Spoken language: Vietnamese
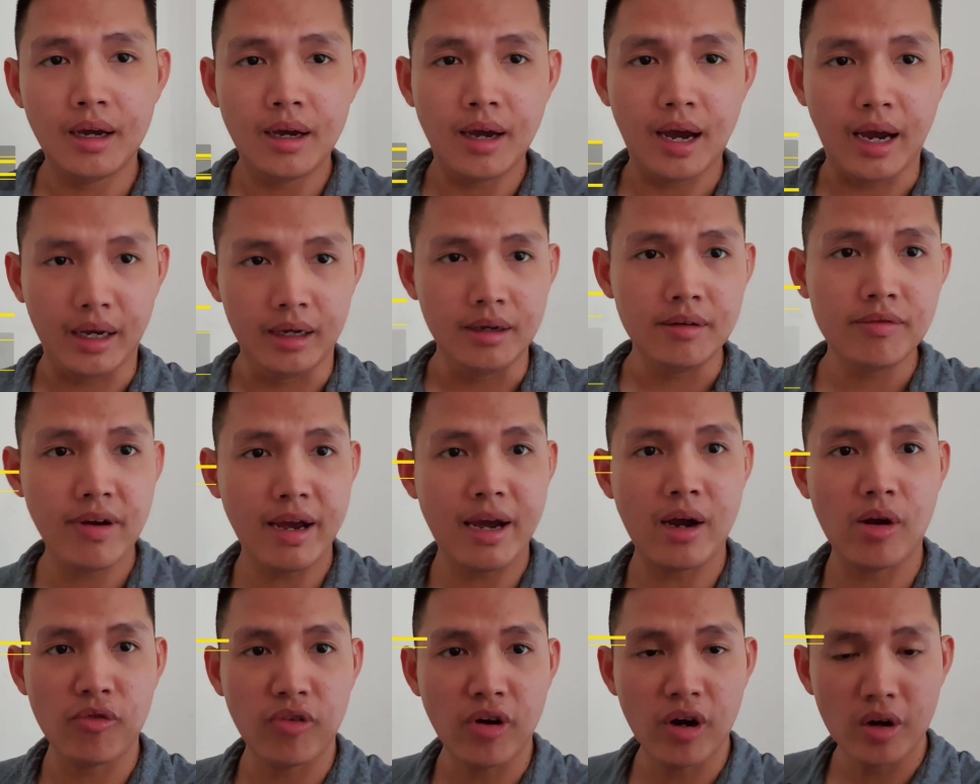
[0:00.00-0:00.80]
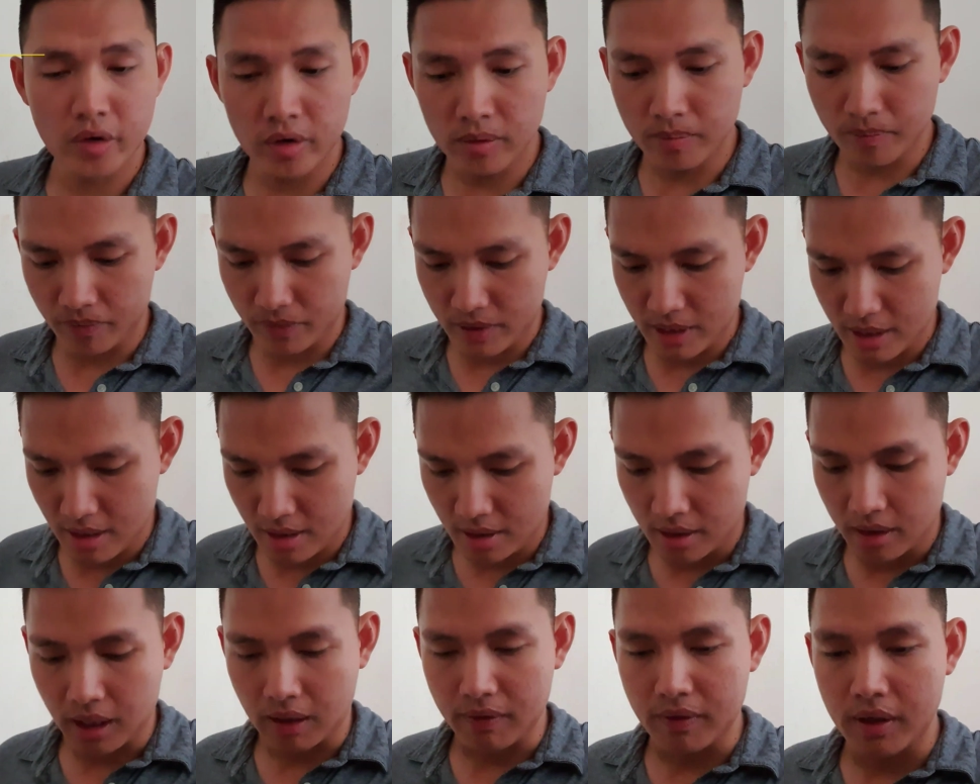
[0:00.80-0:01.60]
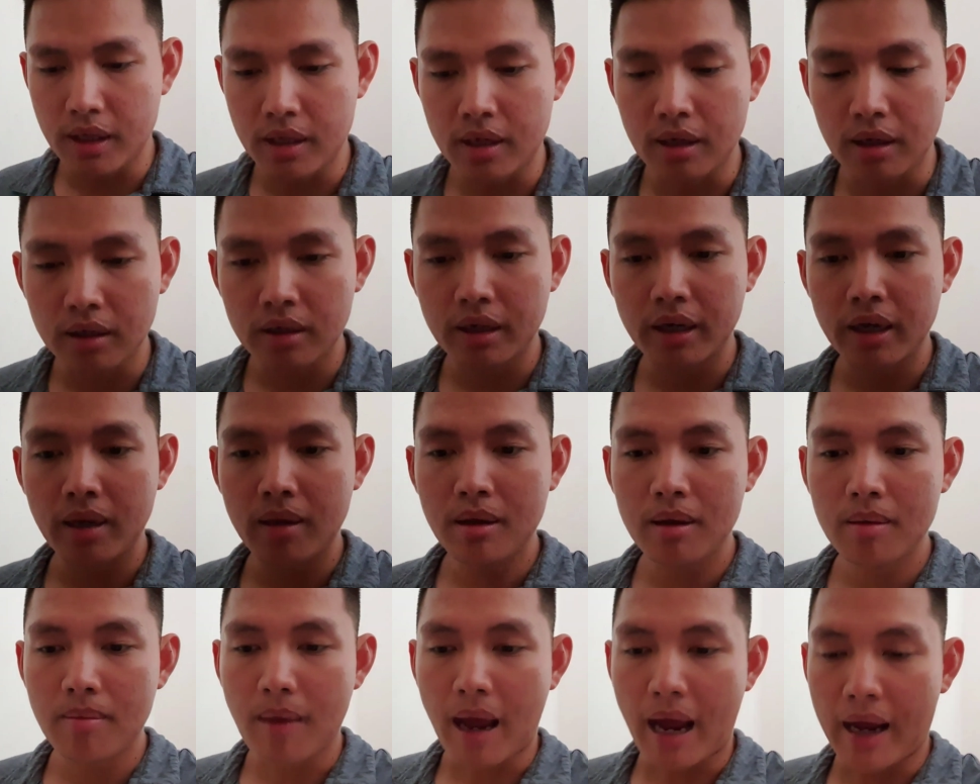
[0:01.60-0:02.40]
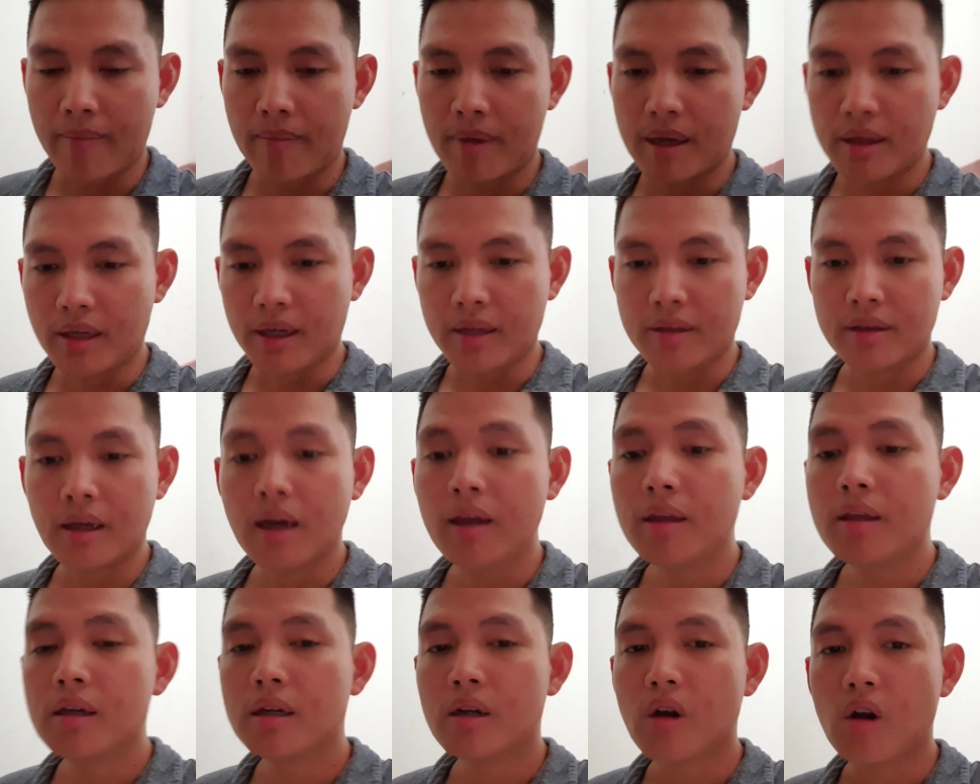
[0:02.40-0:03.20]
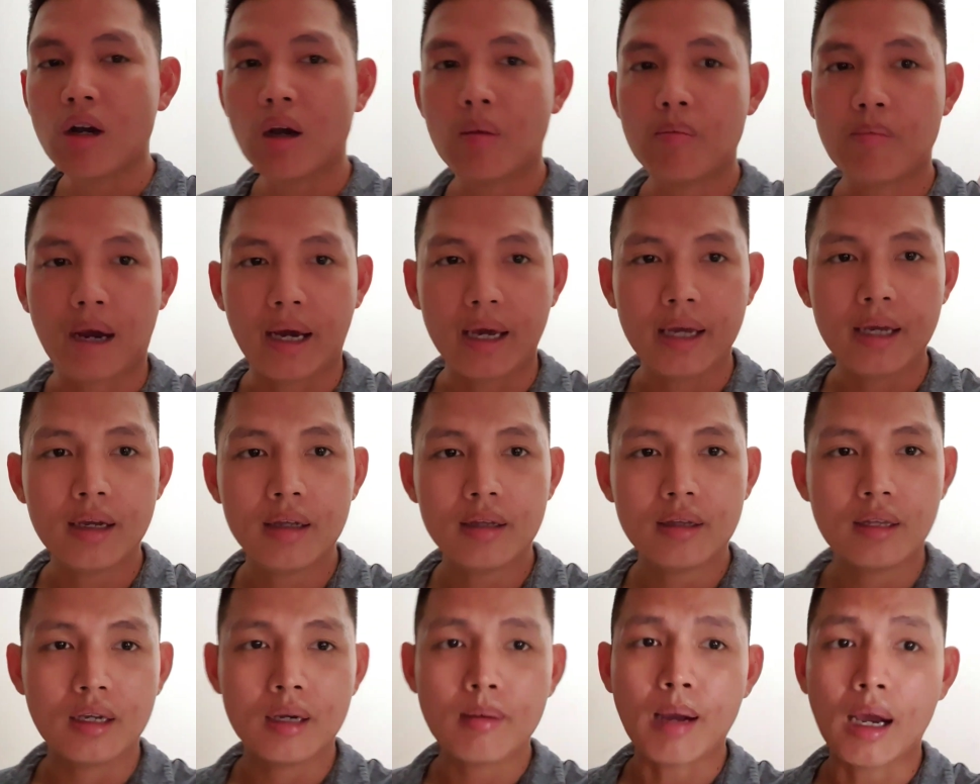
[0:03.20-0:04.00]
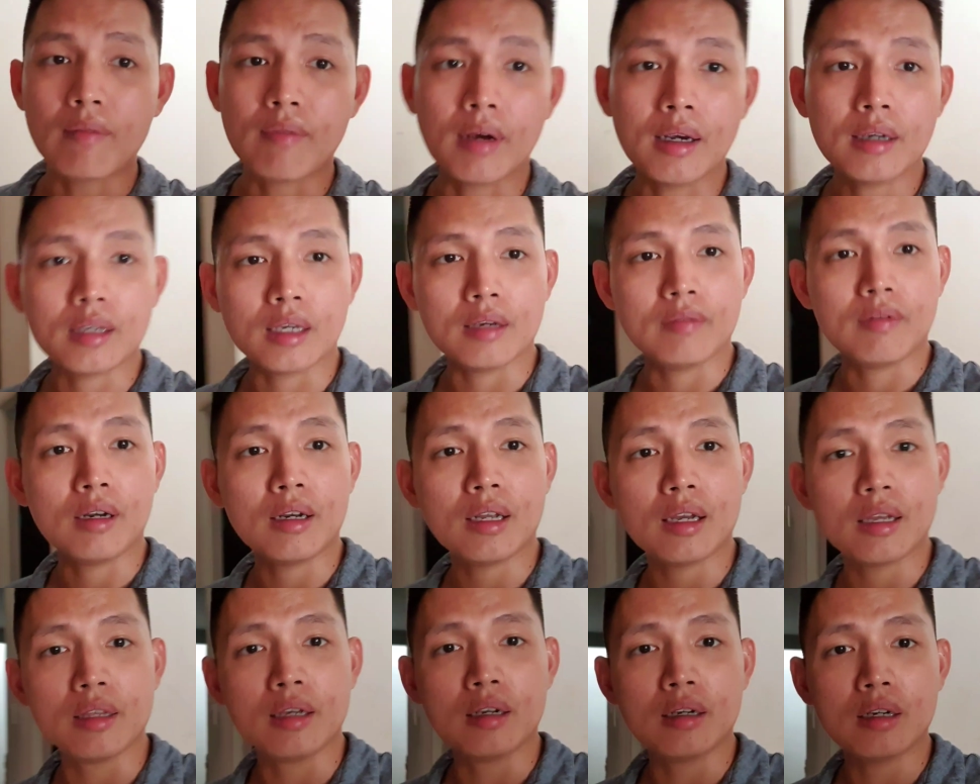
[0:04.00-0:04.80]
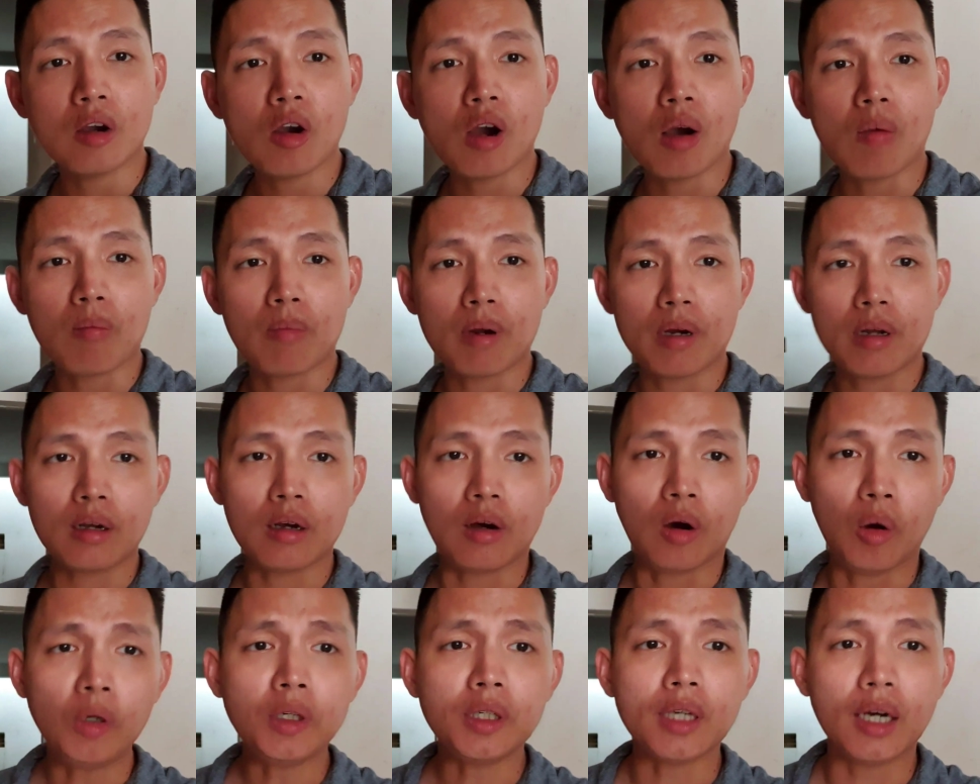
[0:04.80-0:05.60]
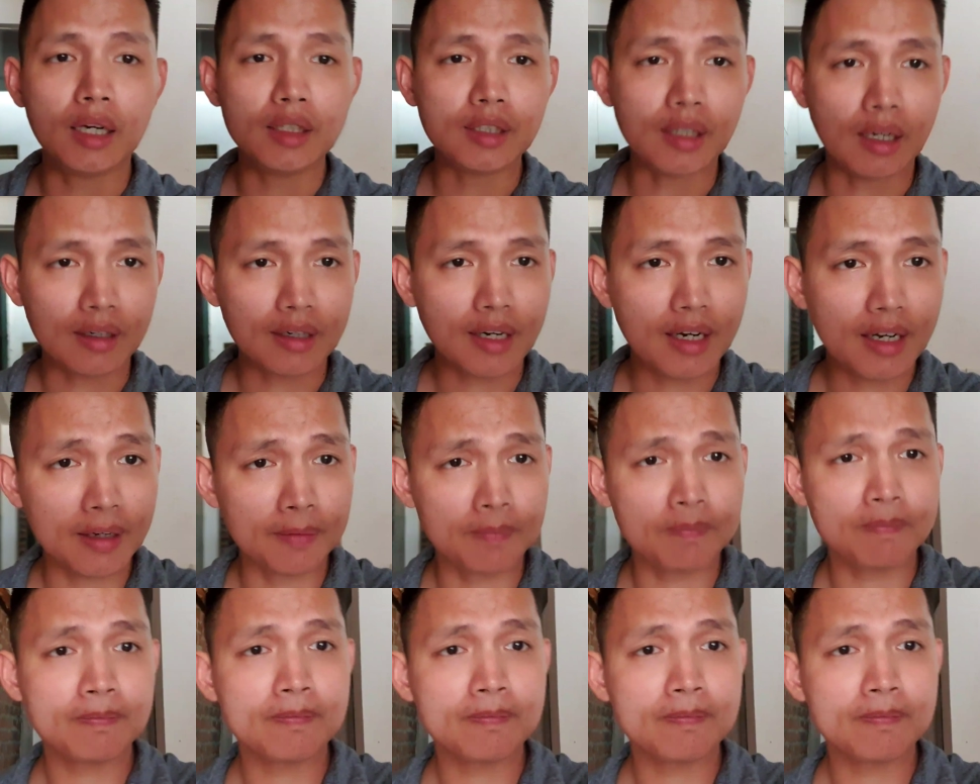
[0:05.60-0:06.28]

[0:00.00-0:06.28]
hãy vào forum tại vì những cái bạn mà anh chị tới trước khóa 07 á thì các bạn vẫn chị vẫn là những khóa học mà được hỗ trợ chọn đời